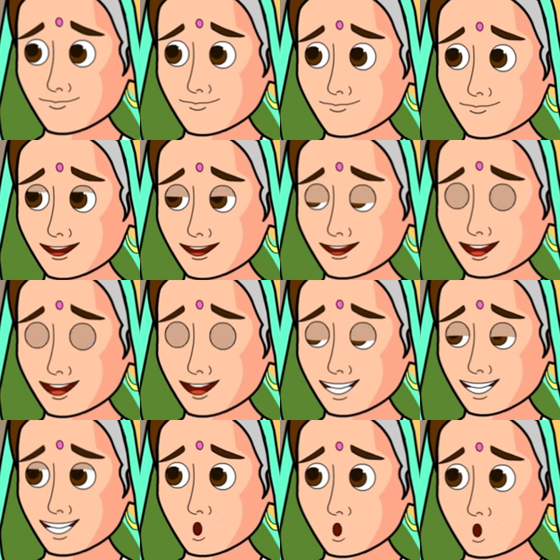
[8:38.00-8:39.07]
আরে
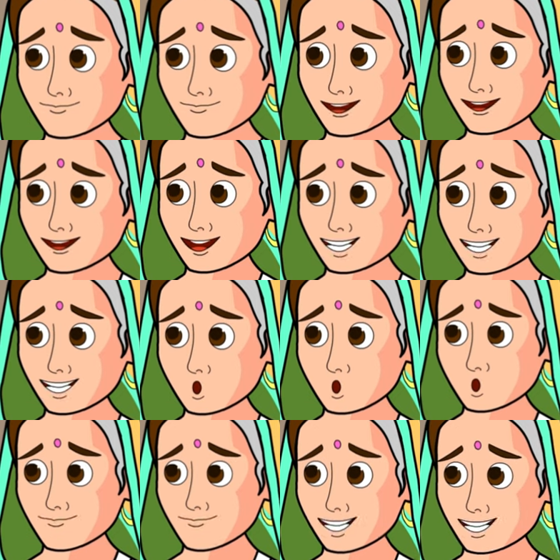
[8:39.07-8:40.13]
বাবা কি হলো